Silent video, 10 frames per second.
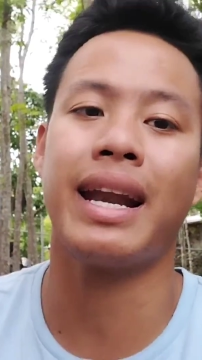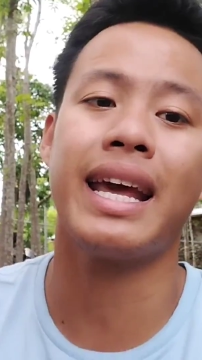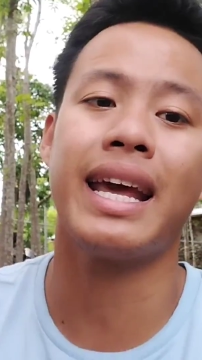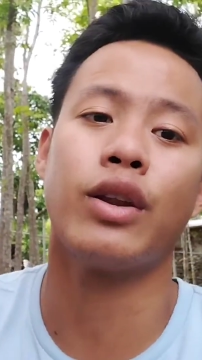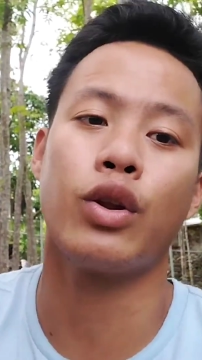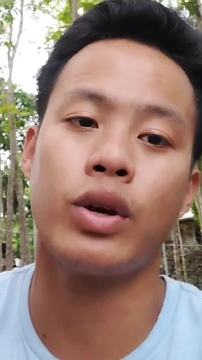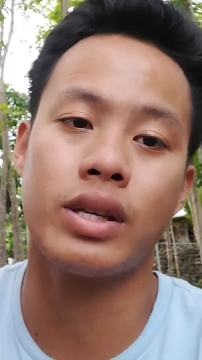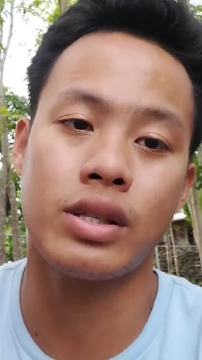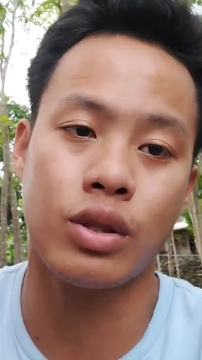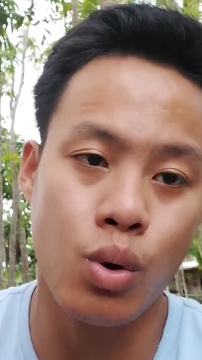balay ni New
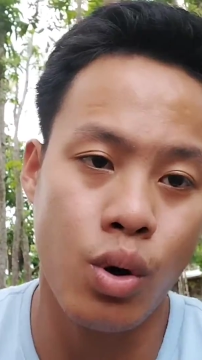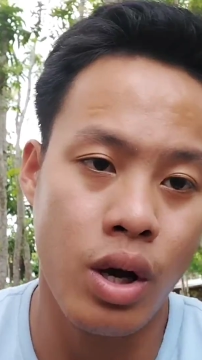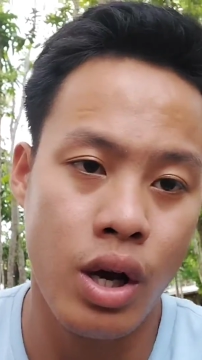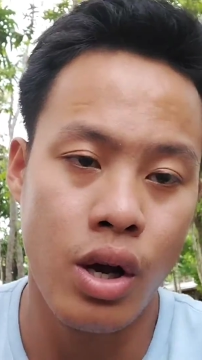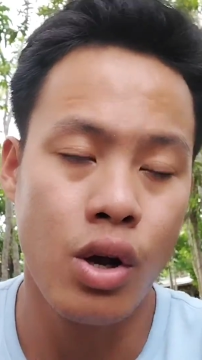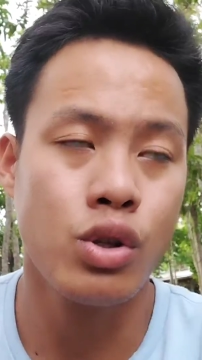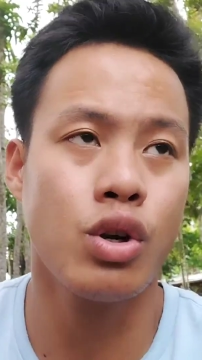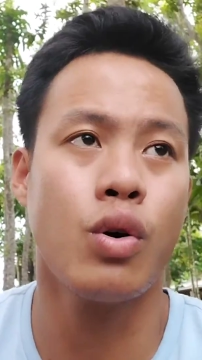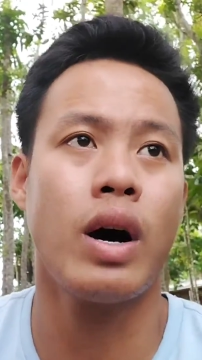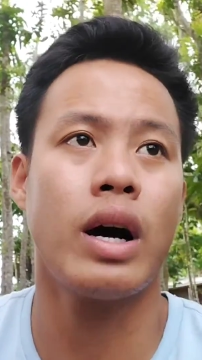Isto.
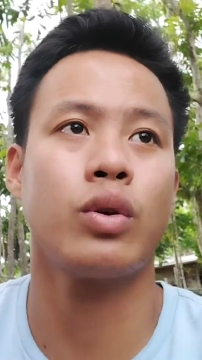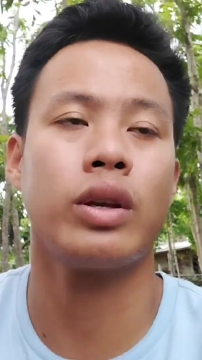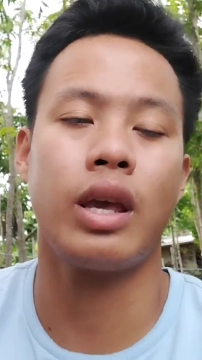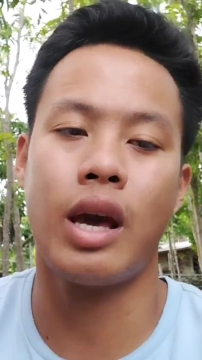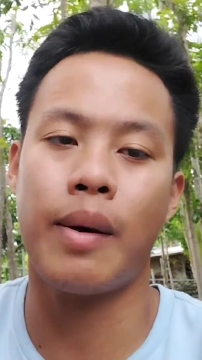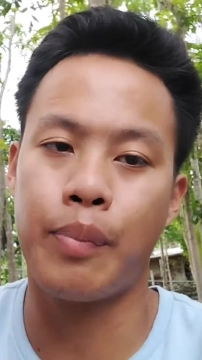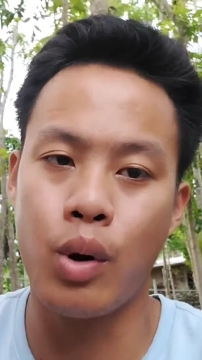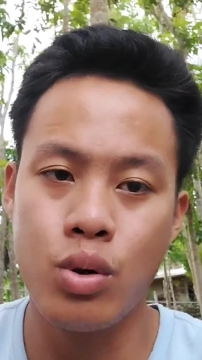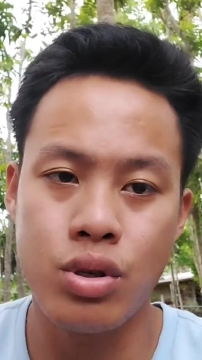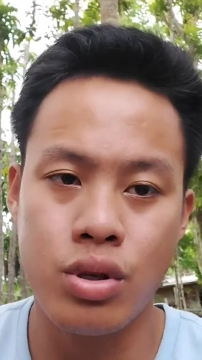So atong
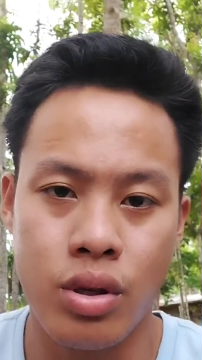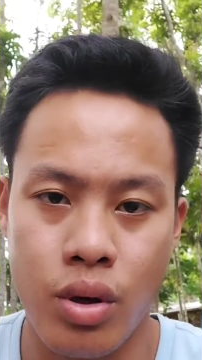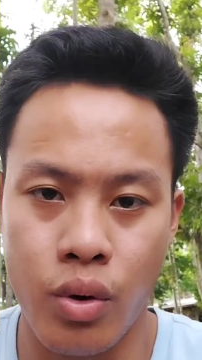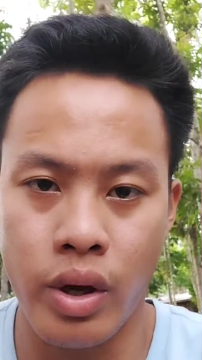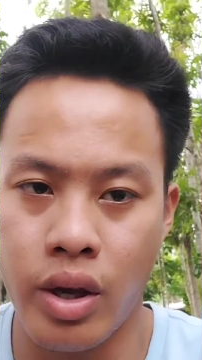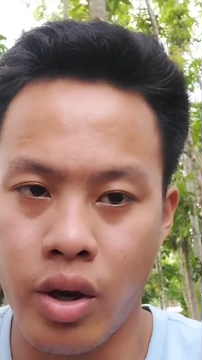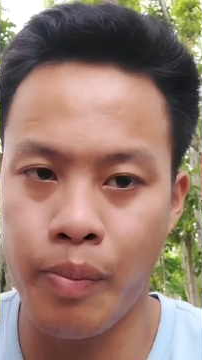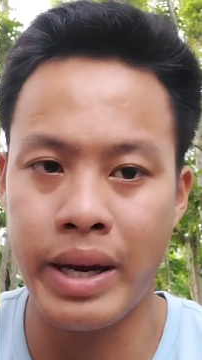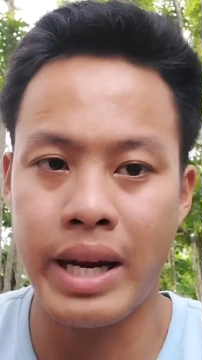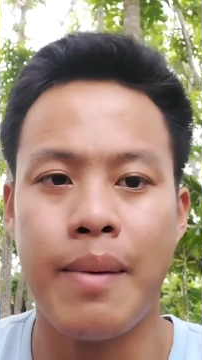i-approach o
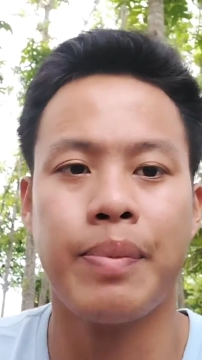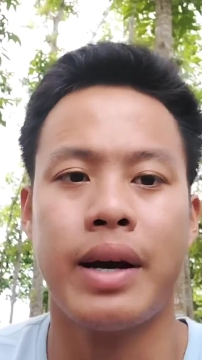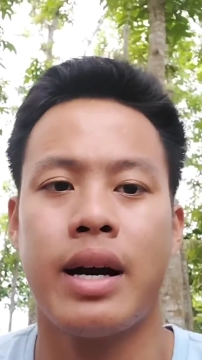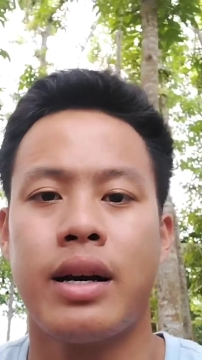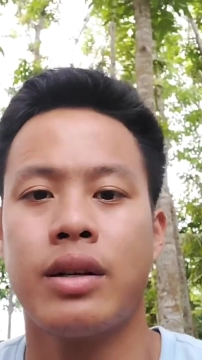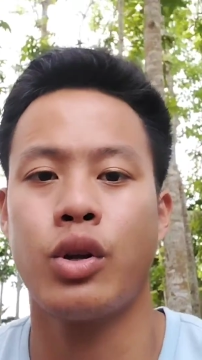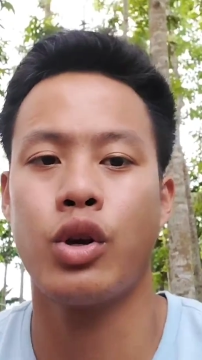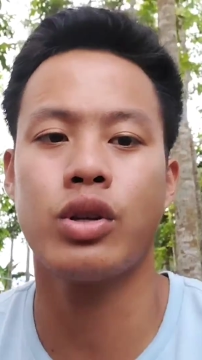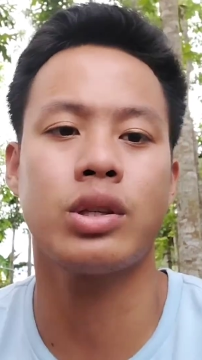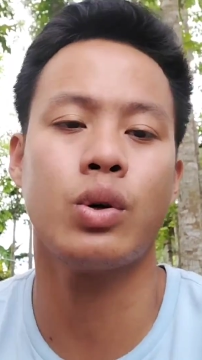i-open up kang no
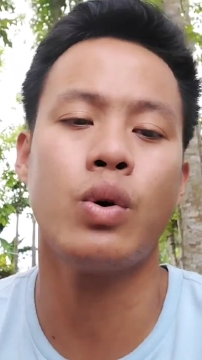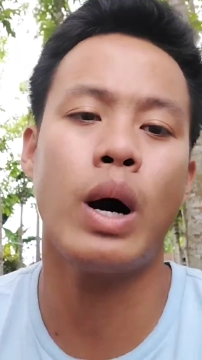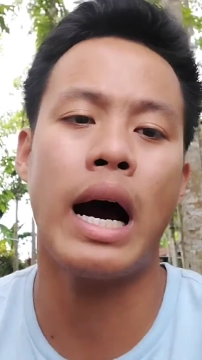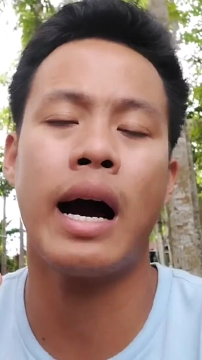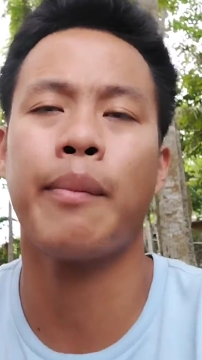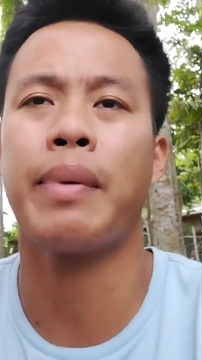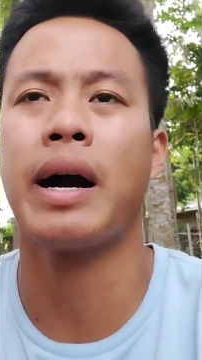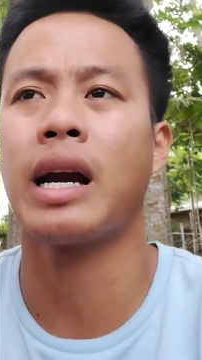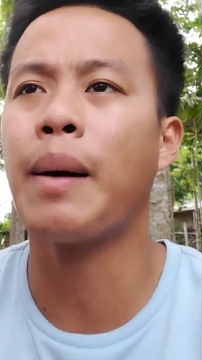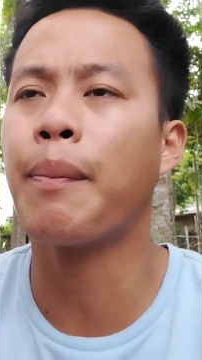Isto ang
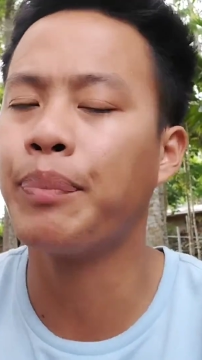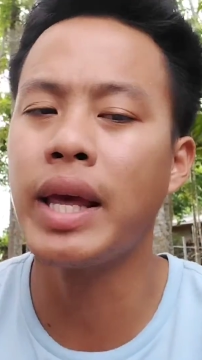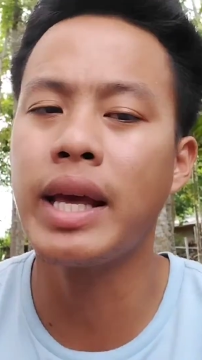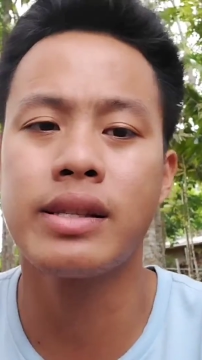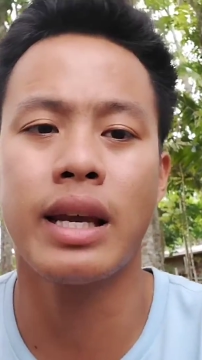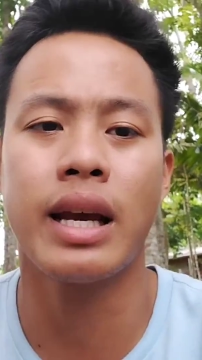pag-update